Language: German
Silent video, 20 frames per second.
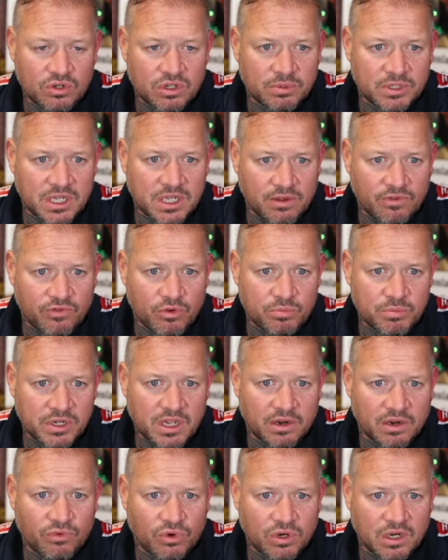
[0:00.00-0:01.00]
Die Betreiber von
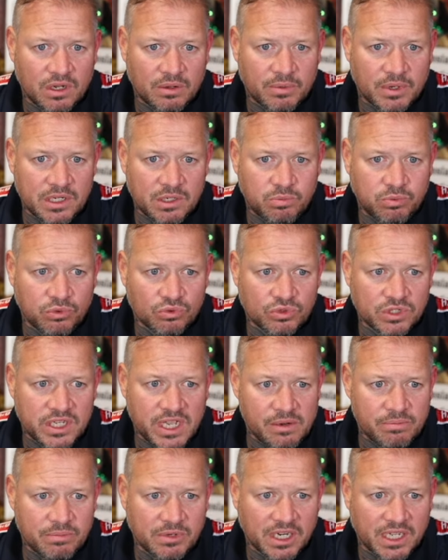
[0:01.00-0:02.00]
Midgard wollen aber nicht bloß
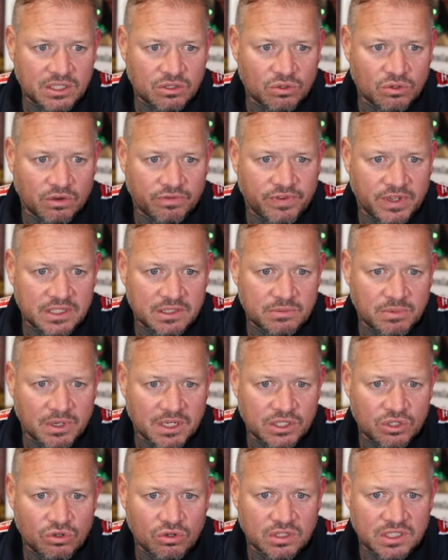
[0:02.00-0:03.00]
Geld mit Rechtsrock-Fans
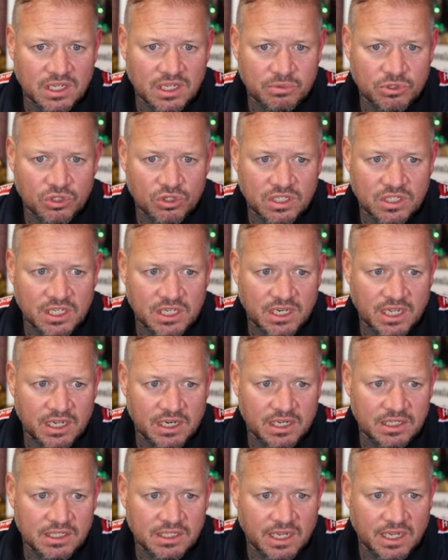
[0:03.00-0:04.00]
machen. Sie gehören selbst zur Szene.
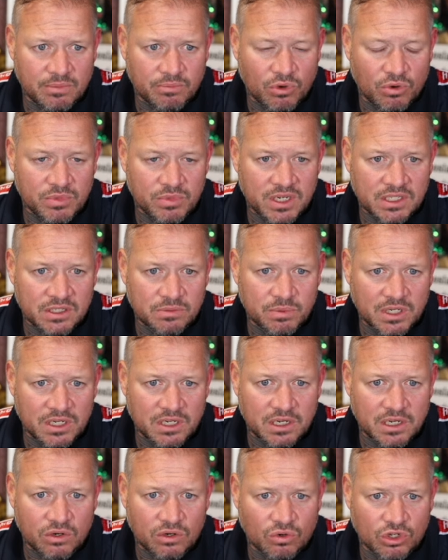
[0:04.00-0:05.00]
Englin seien ein prominentes
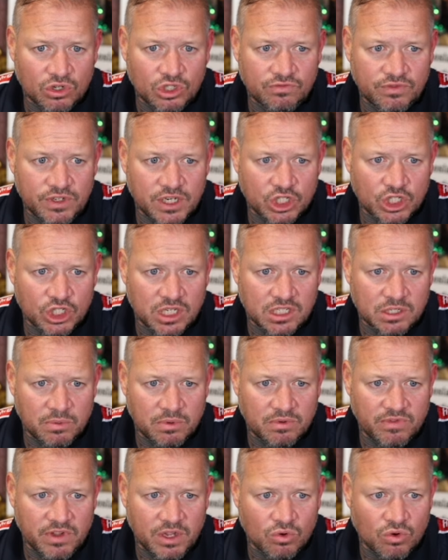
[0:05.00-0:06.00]
Mitglied der nordischen
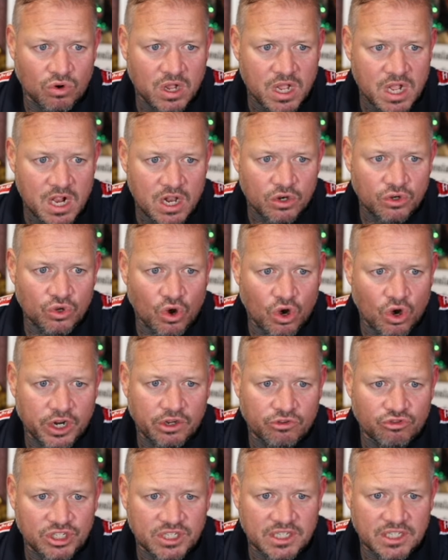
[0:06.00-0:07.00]
Widerstandsbewegung
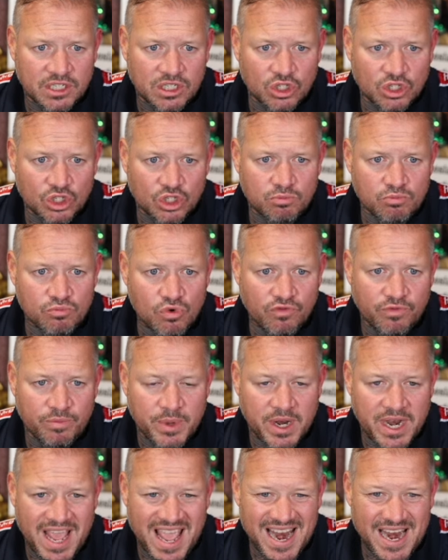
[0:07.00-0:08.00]
Nordic Resistance
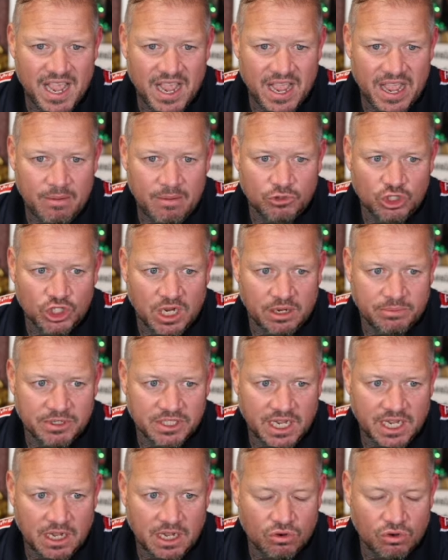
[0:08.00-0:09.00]
Movement, NRM, schreibt
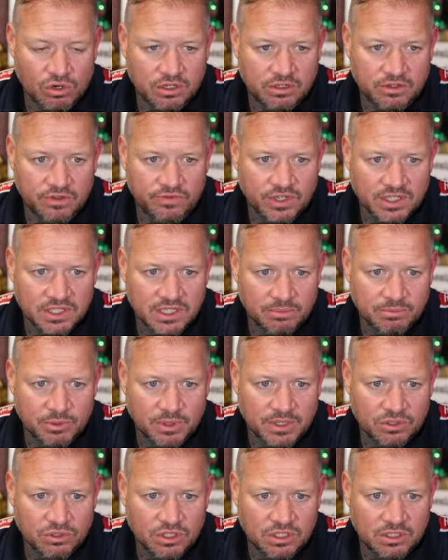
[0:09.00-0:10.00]
das Hacker-Kollektiv, das ab
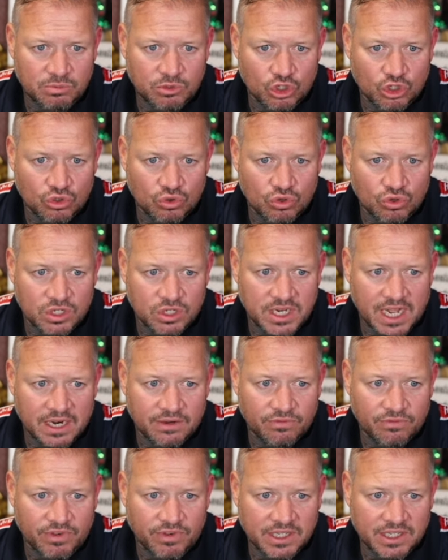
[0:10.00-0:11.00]
2017 schon
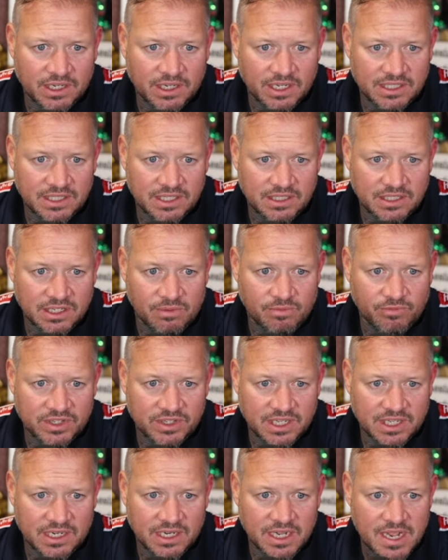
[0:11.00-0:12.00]
Kundendaten von weiteren rechtsextremen
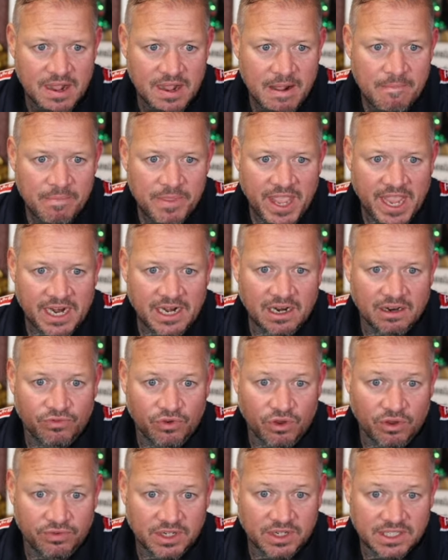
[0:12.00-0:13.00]
Versandhändlern
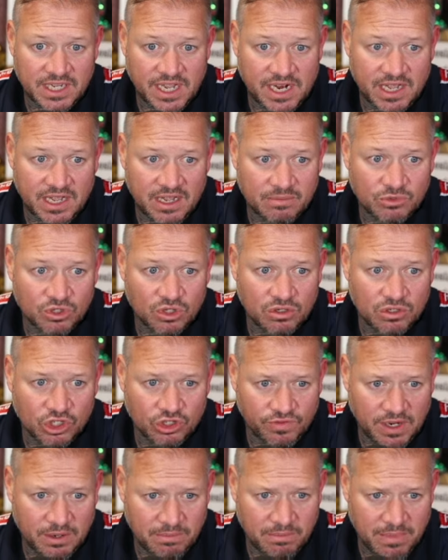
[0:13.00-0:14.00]
veröffentlicht. Das NRM soll in
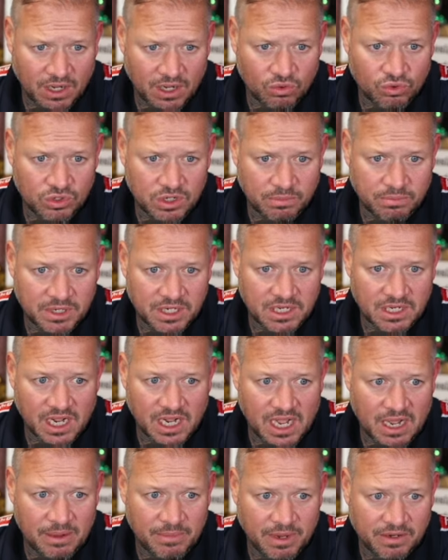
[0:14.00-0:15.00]
Schweden mehrere hundert
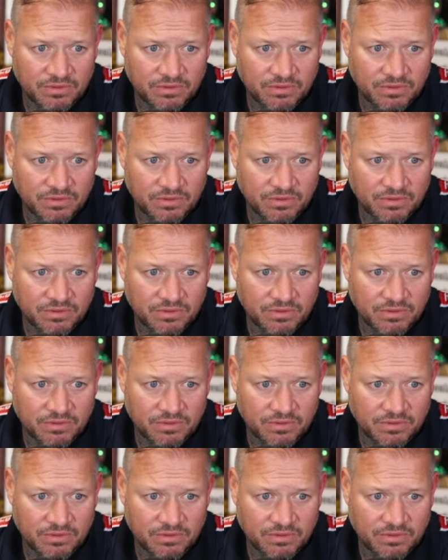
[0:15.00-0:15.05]
Mitglieder haben.